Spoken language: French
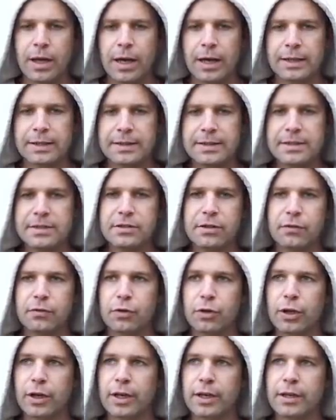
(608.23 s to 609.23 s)
à 19
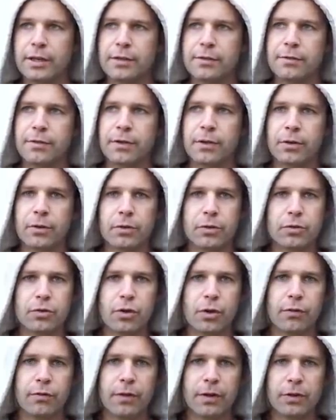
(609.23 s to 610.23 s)
degrés, il fait euh,
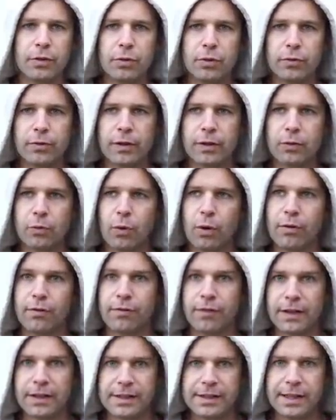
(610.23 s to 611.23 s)
genre 22, 23,
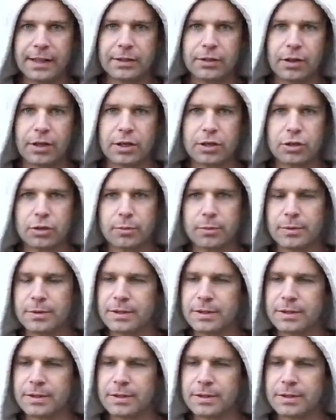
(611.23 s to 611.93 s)
24 dans la chambre.